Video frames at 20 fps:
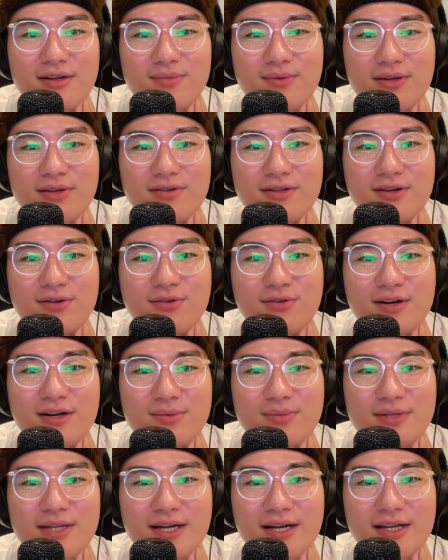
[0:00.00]
まあ、去年紅
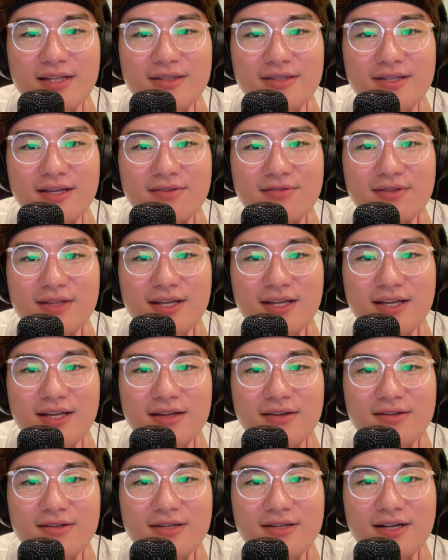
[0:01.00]
白もなかったの
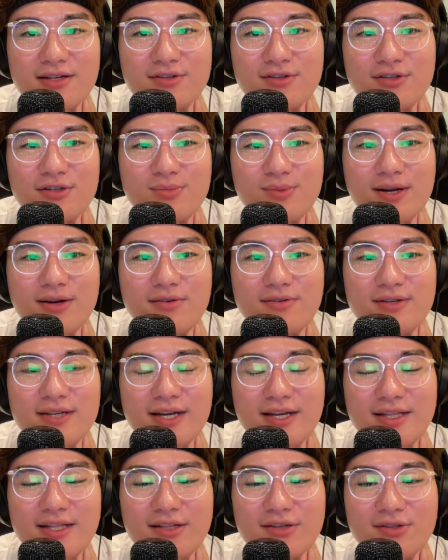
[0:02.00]
で、各グループが
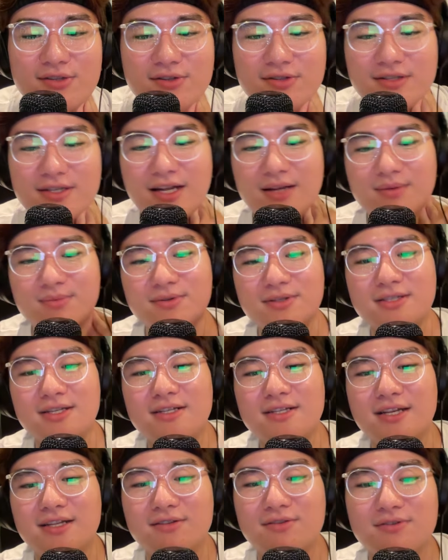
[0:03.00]
オンラインで年越しライブをし
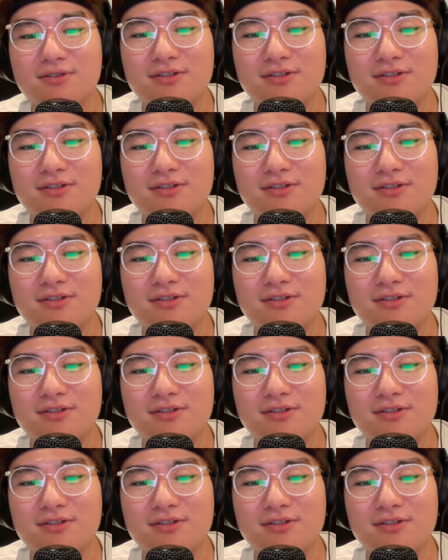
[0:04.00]
てたと。